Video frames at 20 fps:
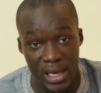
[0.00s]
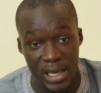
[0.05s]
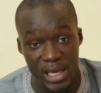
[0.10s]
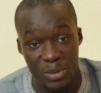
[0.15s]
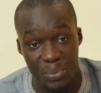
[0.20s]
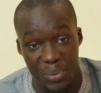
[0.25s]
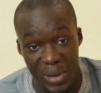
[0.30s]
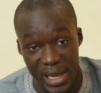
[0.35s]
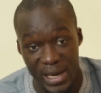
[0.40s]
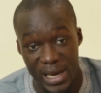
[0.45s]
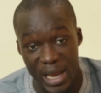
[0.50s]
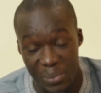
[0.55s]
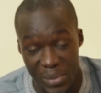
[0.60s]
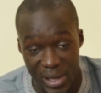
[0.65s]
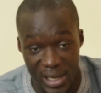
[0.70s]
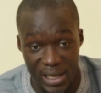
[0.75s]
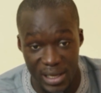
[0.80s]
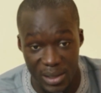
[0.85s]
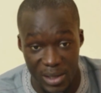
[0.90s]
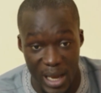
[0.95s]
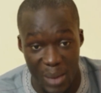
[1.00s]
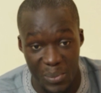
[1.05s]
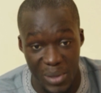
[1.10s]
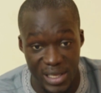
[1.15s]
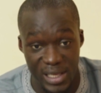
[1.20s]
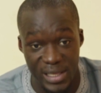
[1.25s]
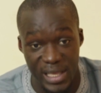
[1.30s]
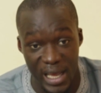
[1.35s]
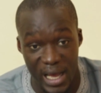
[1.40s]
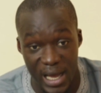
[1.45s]
ils prennent la,
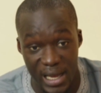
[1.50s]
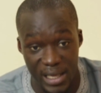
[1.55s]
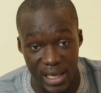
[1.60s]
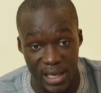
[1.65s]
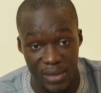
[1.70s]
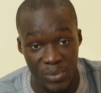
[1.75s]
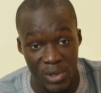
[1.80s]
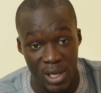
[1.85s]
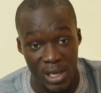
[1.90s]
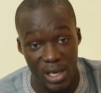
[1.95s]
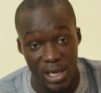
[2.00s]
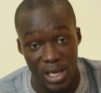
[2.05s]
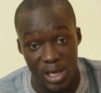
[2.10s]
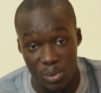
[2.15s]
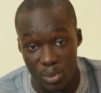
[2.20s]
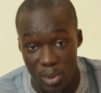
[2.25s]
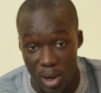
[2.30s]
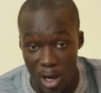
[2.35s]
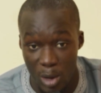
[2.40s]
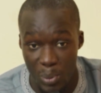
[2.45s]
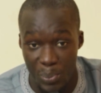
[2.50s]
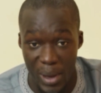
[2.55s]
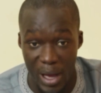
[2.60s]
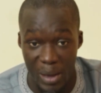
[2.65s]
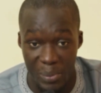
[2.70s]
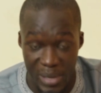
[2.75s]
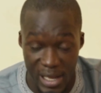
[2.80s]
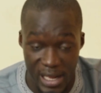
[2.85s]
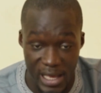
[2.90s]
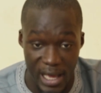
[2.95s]
Méditerranée, ils meurent
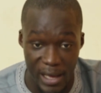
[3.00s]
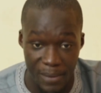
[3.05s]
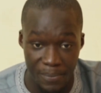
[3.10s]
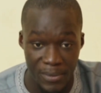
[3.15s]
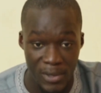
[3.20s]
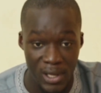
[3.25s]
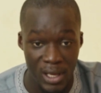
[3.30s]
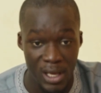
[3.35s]
par milliers.